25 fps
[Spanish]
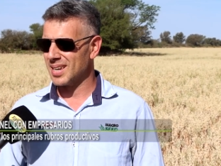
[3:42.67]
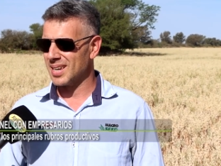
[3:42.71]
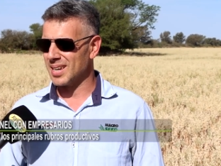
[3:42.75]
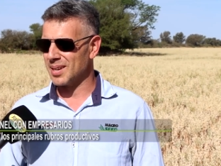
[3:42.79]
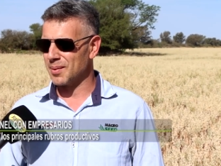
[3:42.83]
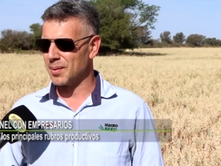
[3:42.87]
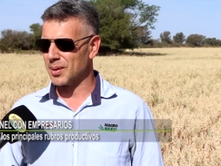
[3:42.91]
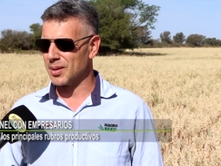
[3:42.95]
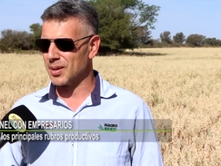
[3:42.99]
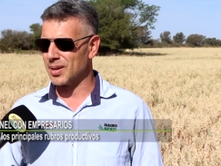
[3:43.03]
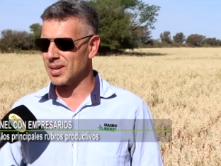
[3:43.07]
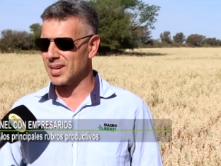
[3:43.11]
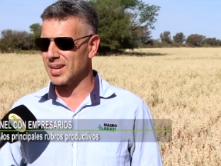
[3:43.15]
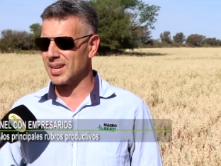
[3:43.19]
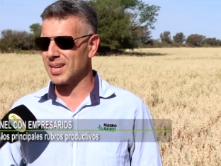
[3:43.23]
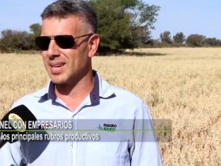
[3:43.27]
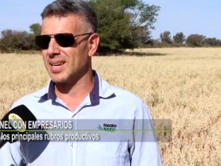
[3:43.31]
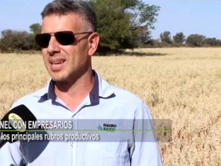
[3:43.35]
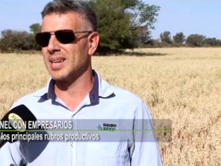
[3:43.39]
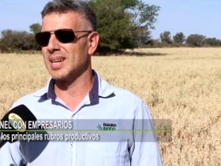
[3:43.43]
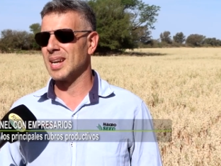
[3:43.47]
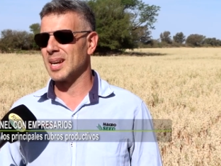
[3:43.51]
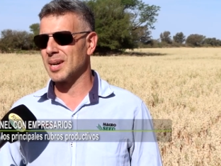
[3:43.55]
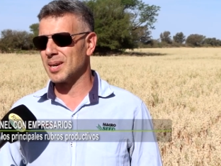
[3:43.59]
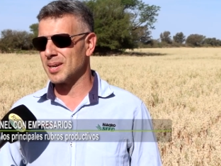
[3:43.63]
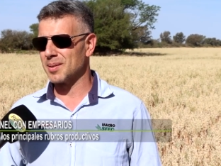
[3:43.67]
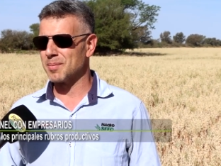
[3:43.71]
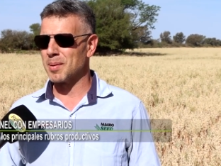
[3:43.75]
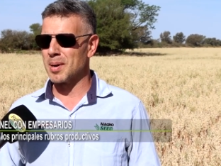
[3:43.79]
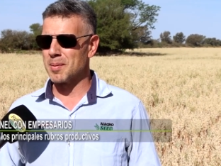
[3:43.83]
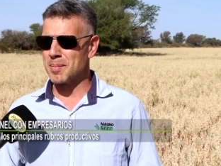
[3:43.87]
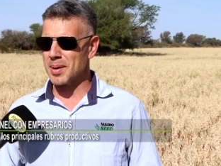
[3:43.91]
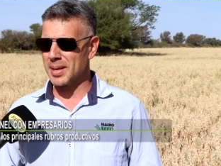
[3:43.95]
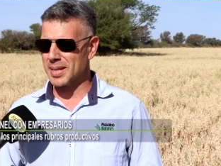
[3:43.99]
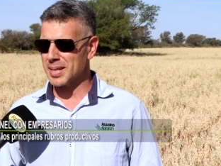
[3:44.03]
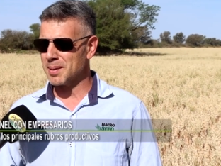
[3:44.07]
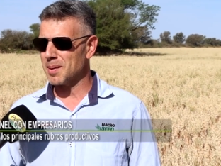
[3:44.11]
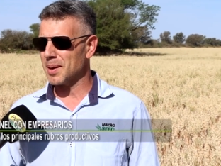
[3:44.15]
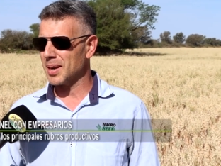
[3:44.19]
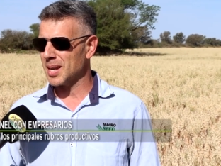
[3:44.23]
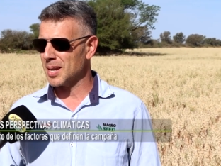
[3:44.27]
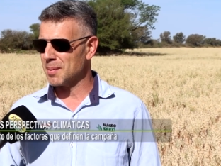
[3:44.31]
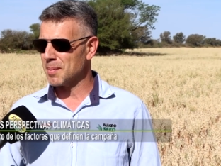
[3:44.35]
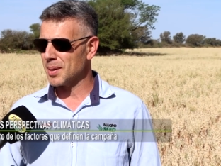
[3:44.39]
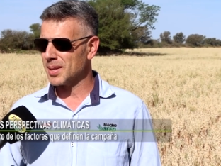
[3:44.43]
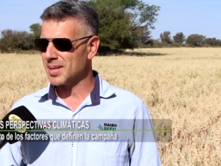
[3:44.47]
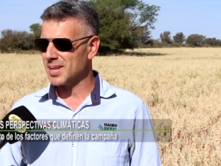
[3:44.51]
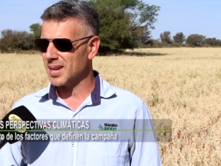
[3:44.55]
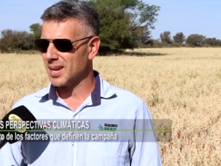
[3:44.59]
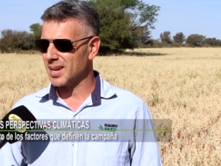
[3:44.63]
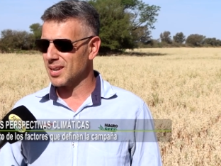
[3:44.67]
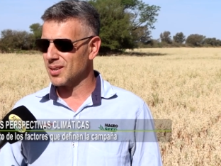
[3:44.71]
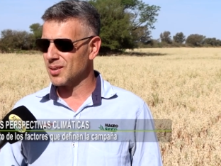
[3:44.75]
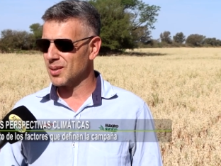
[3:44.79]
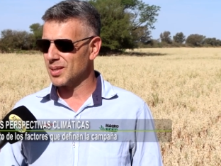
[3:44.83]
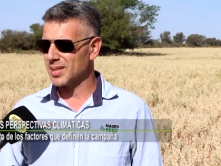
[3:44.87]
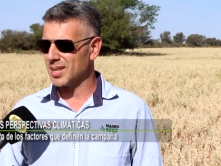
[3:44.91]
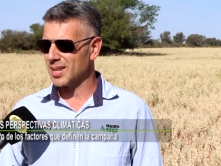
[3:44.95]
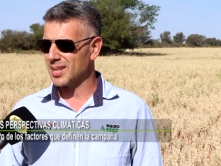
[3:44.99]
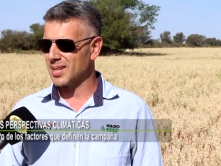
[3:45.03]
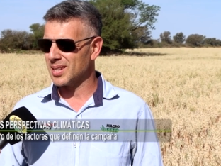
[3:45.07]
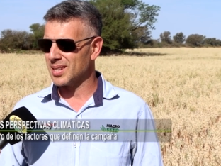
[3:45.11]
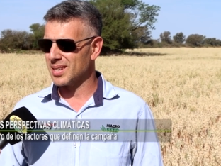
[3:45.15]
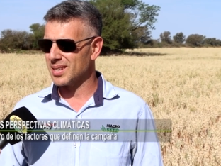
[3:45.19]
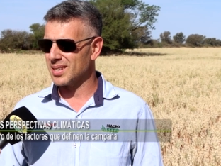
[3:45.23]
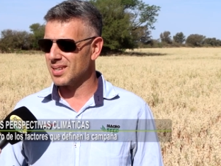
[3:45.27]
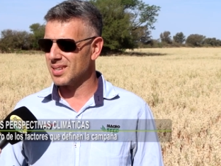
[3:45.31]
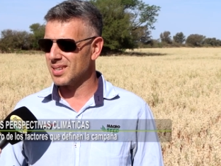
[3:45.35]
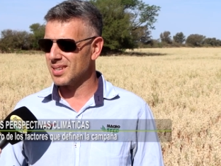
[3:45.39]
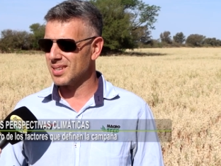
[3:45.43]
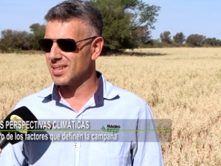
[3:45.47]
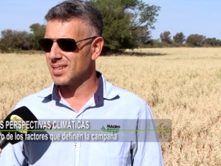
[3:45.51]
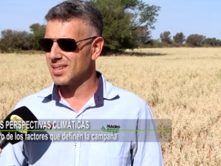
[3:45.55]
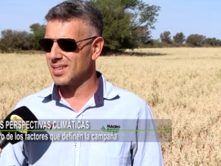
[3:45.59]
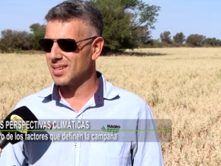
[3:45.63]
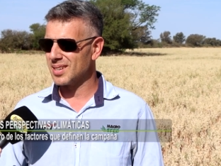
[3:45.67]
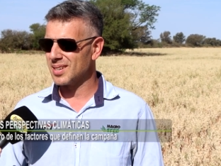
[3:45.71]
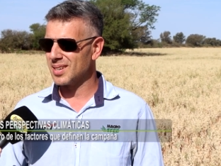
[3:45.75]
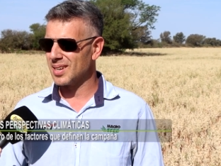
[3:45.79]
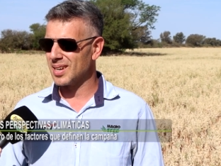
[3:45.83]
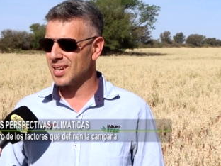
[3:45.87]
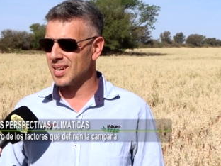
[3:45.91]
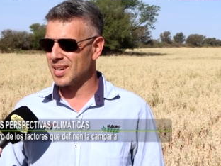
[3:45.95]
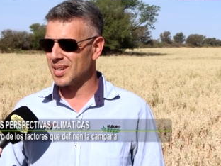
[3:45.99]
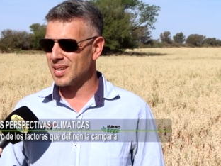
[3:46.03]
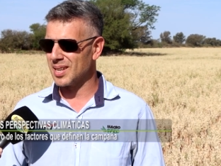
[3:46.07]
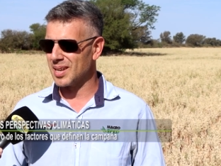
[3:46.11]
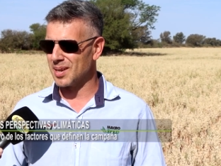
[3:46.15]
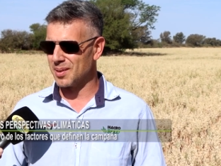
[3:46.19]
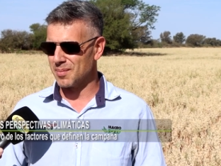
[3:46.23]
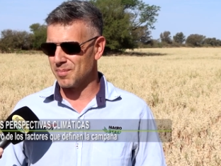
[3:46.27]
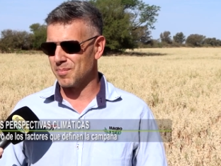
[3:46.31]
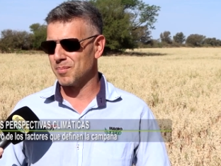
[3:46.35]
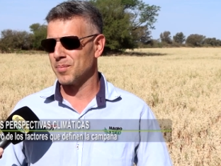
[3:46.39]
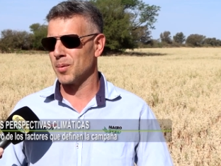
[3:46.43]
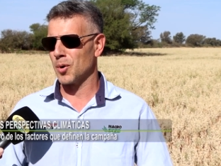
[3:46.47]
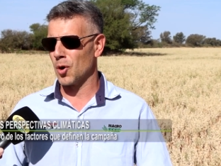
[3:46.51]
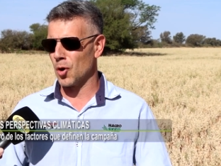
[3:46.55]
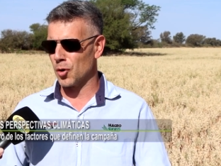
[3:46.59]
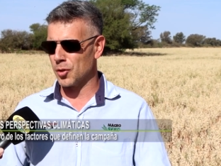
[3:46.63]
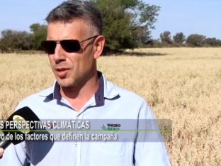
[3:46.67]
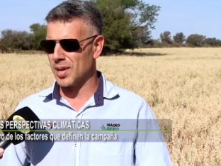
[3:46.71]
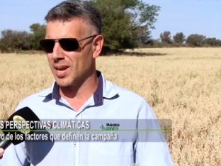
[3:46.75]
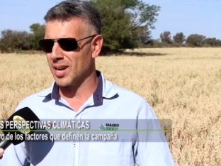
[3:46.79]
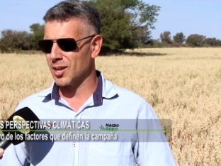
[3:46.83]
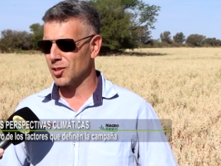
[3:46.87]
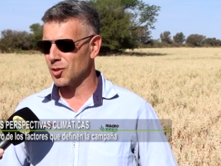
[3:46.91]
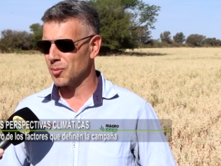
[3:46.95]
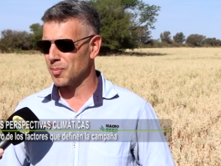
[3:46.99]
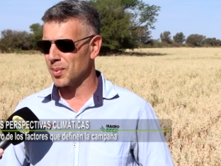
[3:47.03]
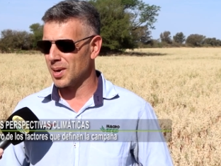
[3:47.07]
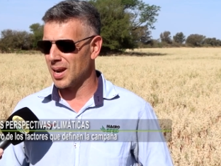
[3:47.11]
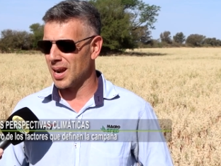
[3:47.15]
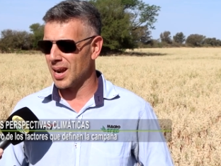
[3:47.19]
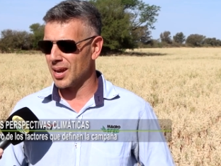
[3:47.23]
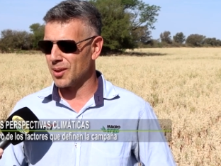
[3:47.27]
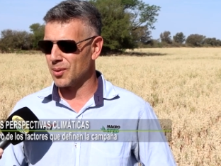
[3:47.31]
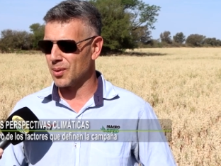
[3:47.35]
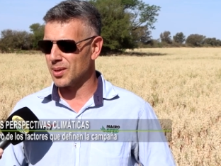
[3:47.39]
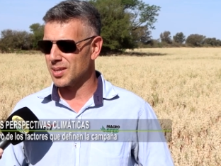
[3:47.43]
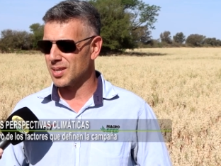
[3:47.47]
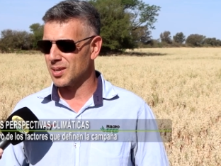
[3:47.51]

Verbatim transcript: y bueno, y, y las perspectivas que nos están eh, pronosticando para el año.